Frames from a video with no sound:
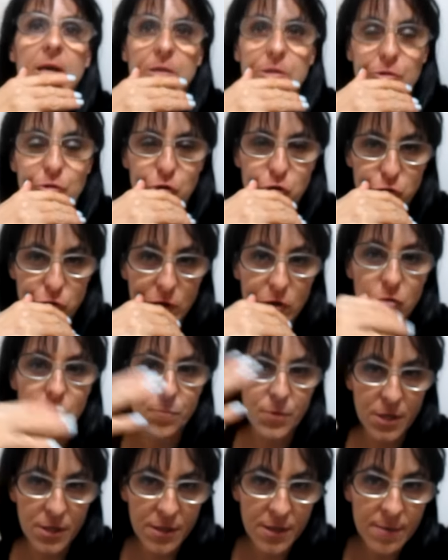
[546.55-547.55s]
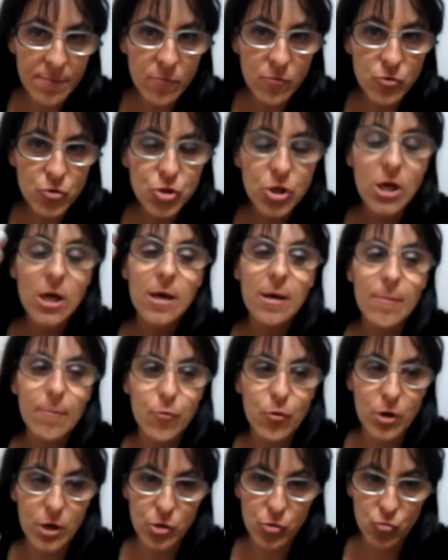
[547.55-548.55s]
Nosotros comprendemos
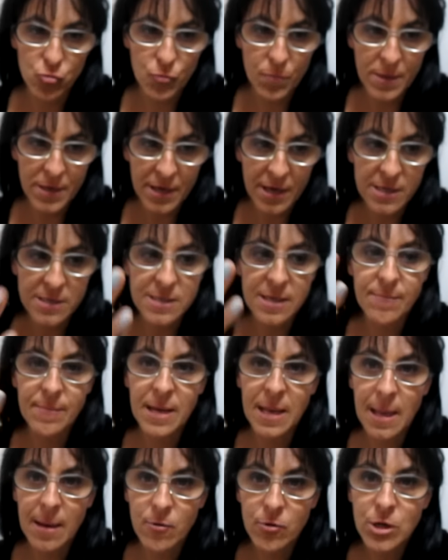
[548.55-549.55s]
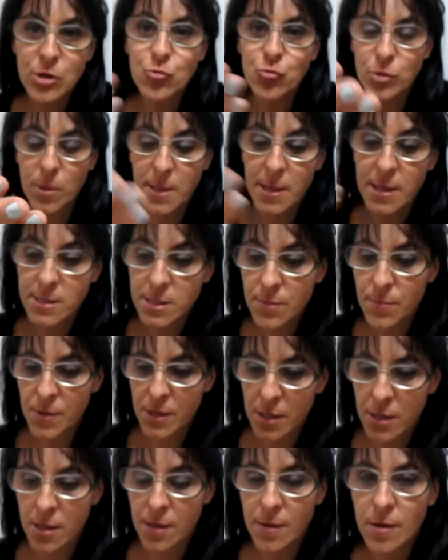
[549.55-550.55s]
porque tu pareja está mal ahora y tú tienes que estar
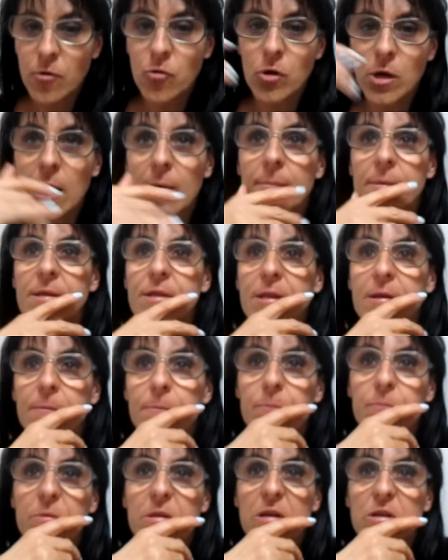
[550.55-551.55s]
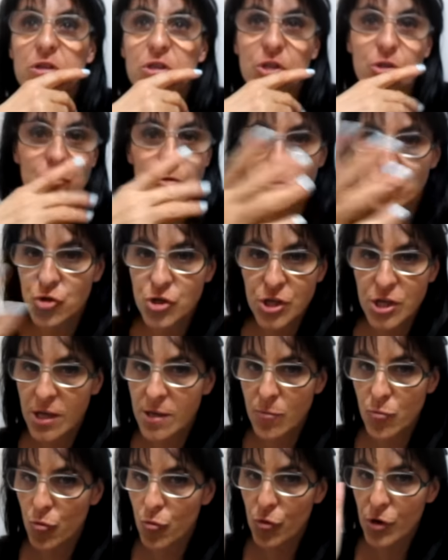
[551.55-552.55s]
pendiente de él, lógicamente. Si no, no sería de
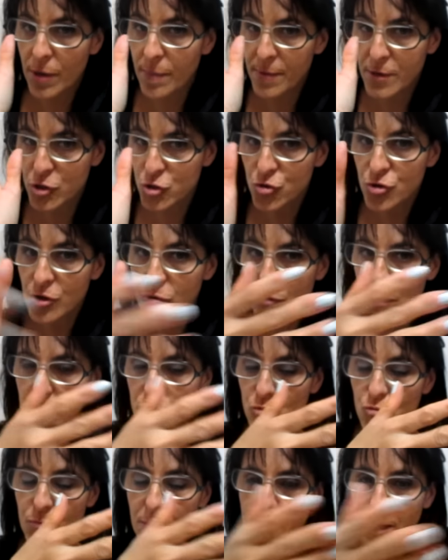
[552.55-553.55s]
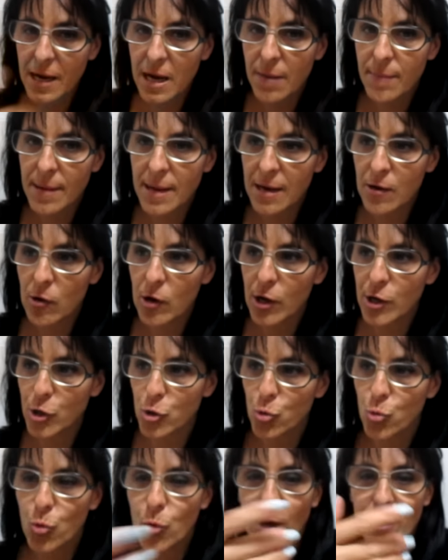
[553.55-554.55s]
muy buena persona, o ¿no? tu pareja malo ahí
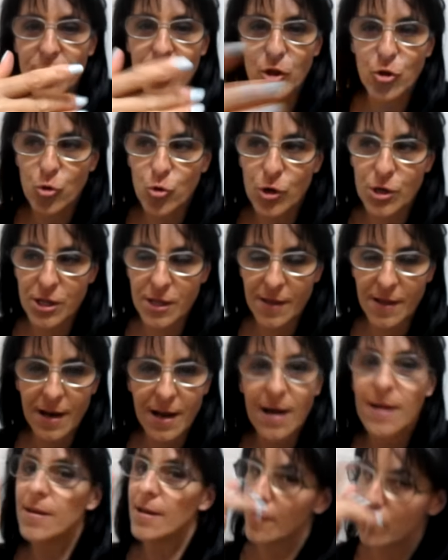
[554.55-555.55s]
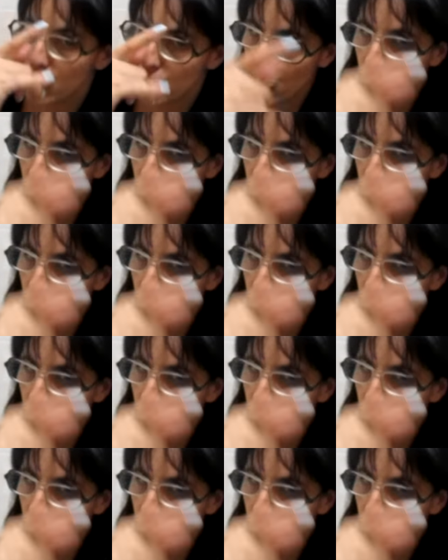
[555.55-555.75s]
tú haciendo lo que te da la gana.